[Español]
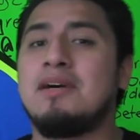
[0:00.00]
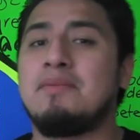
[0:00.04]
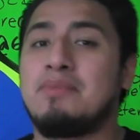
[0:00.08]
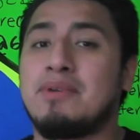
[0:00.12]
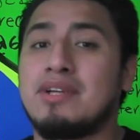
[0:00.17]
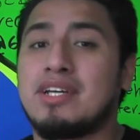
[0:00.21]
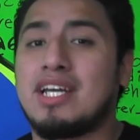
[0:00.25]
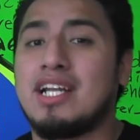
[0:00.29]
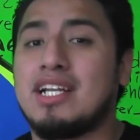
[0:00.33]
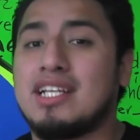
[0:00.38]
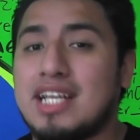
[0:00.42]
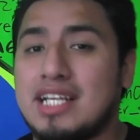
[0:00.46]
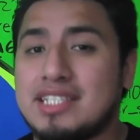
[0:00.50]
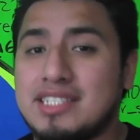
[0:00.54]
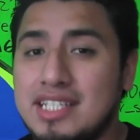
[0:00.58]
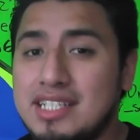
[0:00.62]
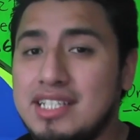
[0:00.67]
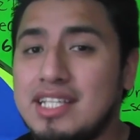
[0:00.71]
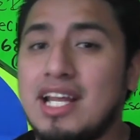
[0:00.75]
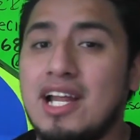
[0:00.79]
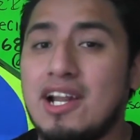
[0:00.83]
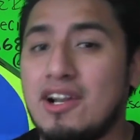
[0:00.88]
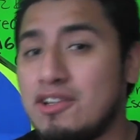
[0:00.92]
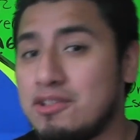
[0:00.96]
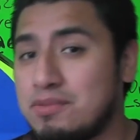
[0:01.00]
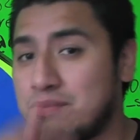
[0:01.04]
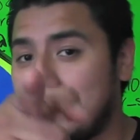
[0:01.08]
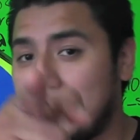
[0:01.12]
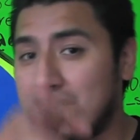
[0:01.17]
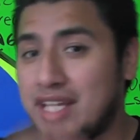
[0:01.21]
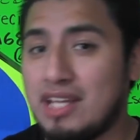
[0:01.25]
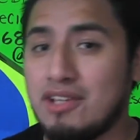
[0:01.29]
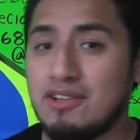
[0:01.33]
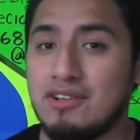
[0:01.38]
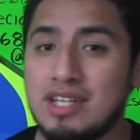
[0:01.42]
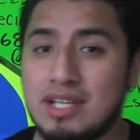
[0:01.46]
porque el cassette los
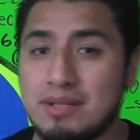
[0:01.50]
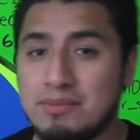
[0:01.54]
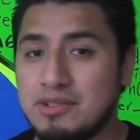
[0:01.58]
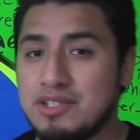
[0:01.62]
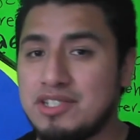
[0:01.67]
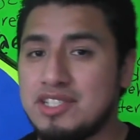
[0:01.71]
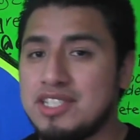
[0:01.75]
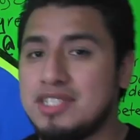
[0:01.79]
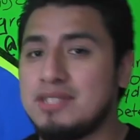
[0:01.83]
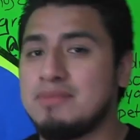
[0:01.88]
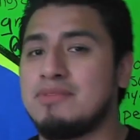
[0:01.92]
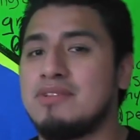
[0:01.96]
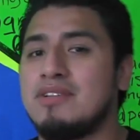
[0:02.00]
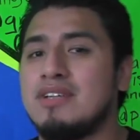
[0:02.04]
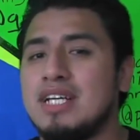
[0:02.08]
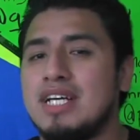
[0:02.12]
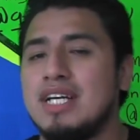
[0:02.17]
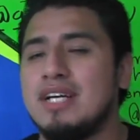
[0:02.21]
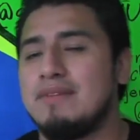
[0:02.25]
puede ayudar muchísimo.